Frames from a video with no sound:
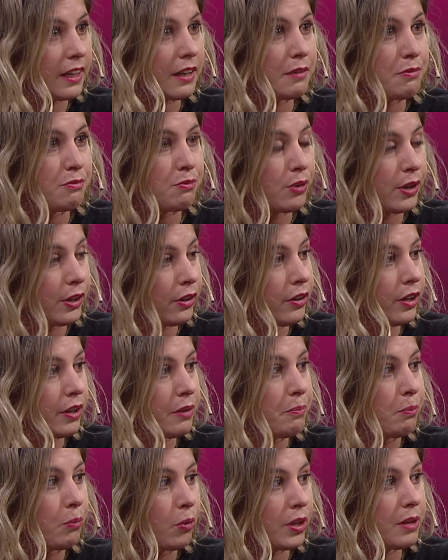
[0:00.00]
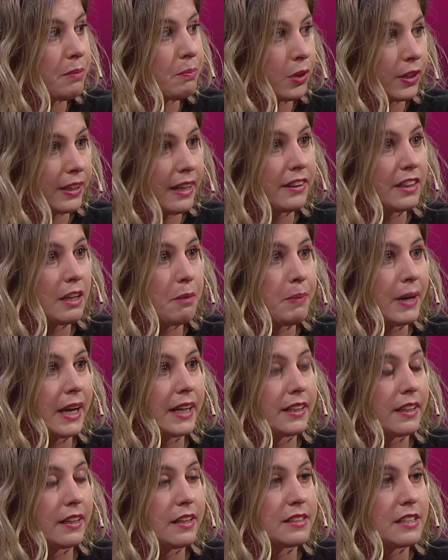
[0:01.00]
que fueron muy importantes para
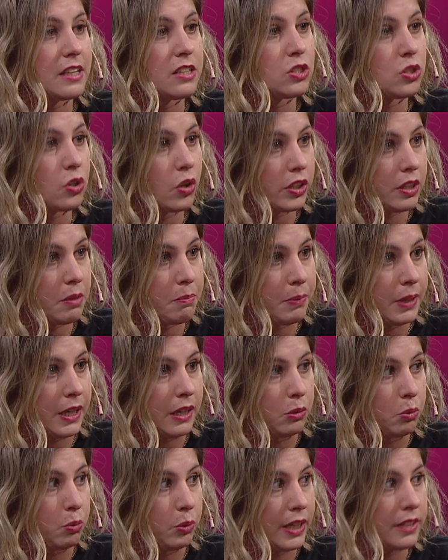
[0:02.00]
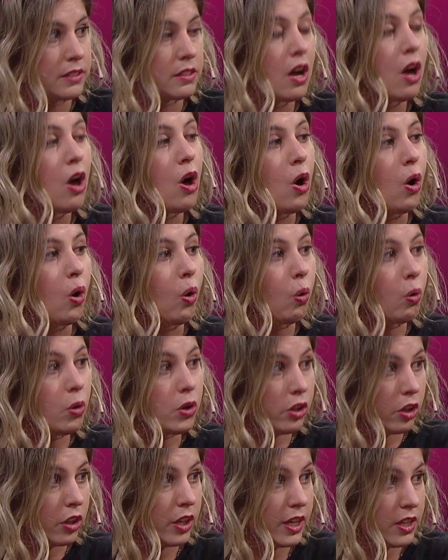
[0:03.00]
este descenso de temperaturas.
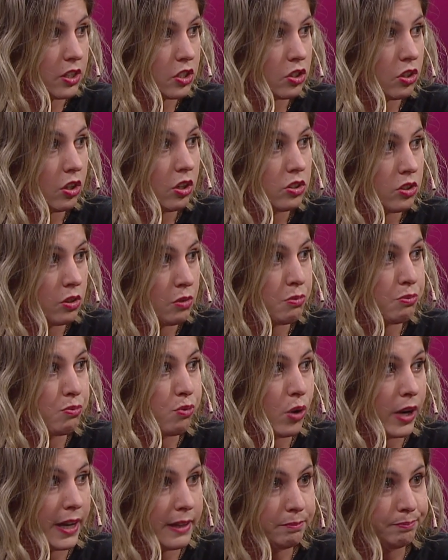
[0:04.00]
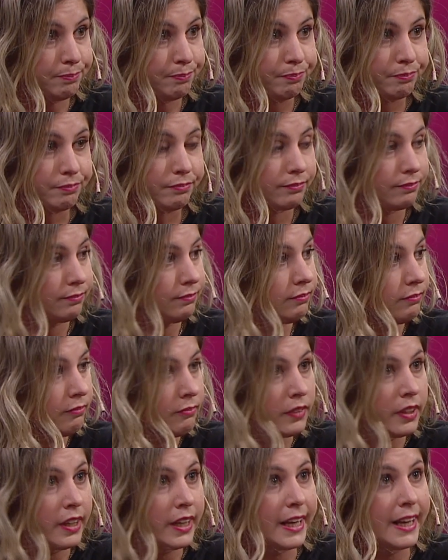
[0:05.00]
Uno de ellos fue
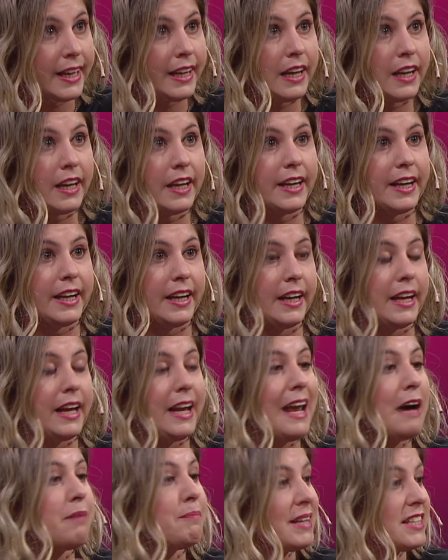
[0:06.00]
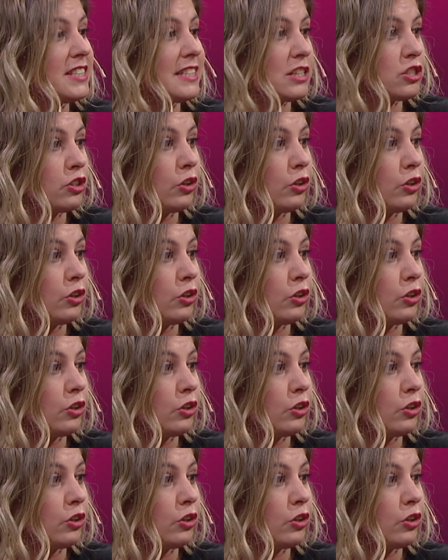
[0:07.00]
el, eh, las manchas